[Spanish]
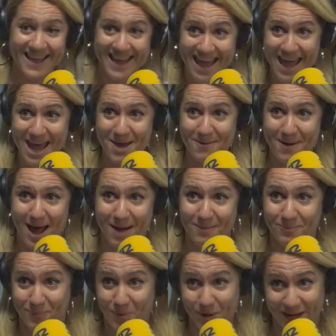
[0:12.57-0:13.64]
Eva.
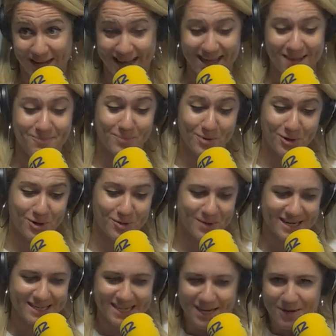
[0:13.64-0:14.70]
¿Por qué? Por
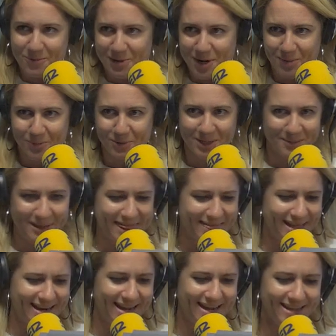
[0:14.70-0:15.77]
comerse una puta
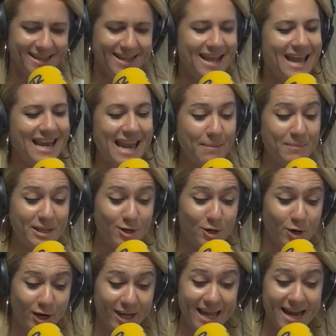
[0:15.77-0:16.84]
manzana. La
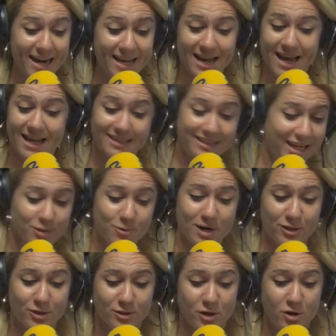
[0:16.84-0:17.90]
mitología griega, tres
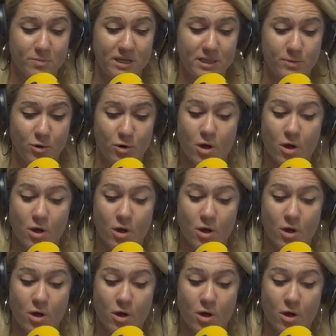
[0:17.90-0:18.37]
cuartos de lo mismo.